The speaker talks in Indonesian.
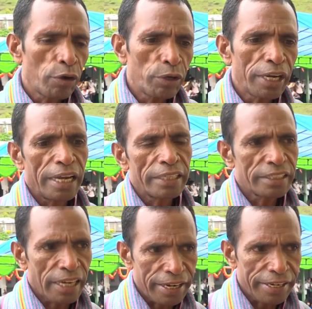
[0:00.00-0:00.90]
hanoi na
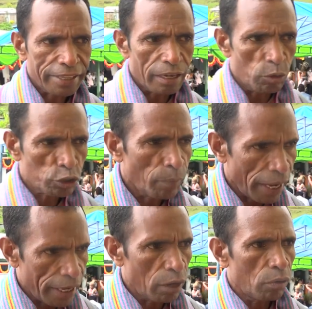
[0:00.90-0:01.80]
sira ede tel mos
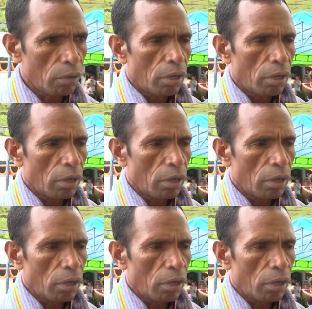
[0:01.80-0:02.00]
mai au